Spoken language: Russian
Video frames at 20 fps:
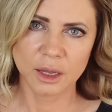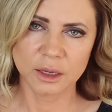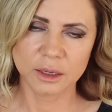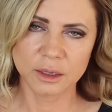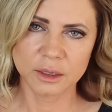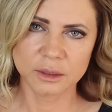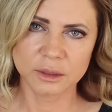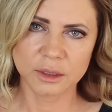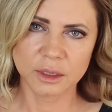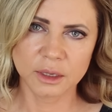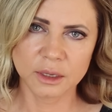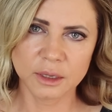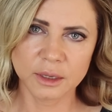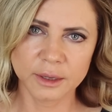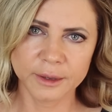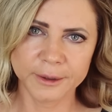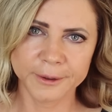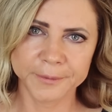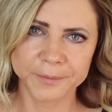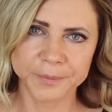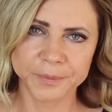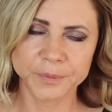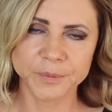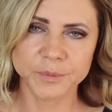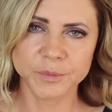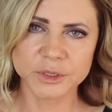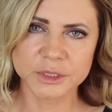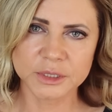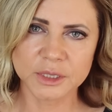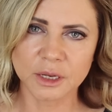Э, такие
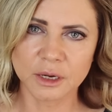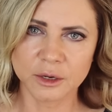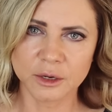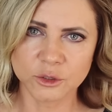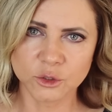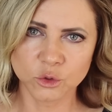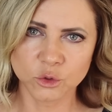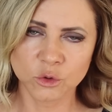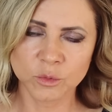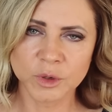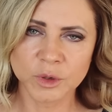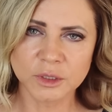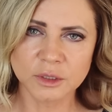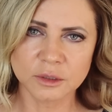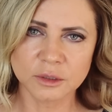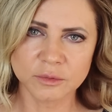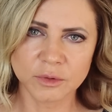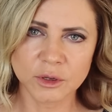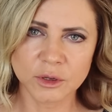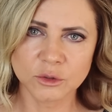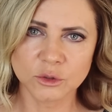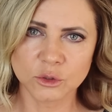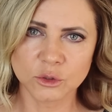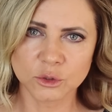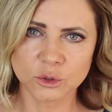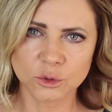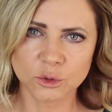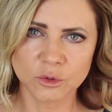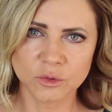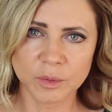места для съемок называются
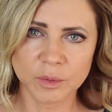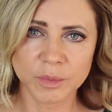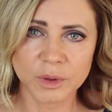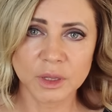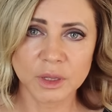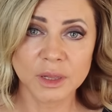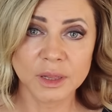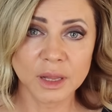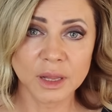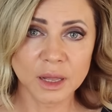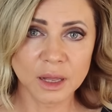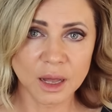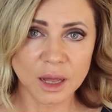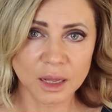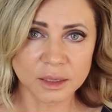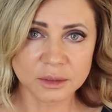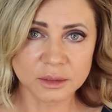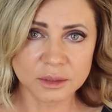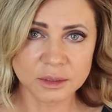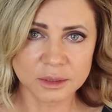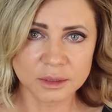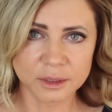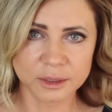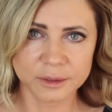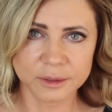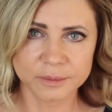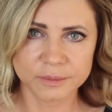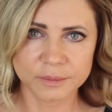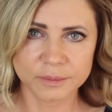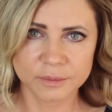словом
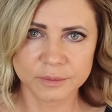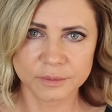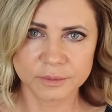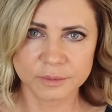«локации».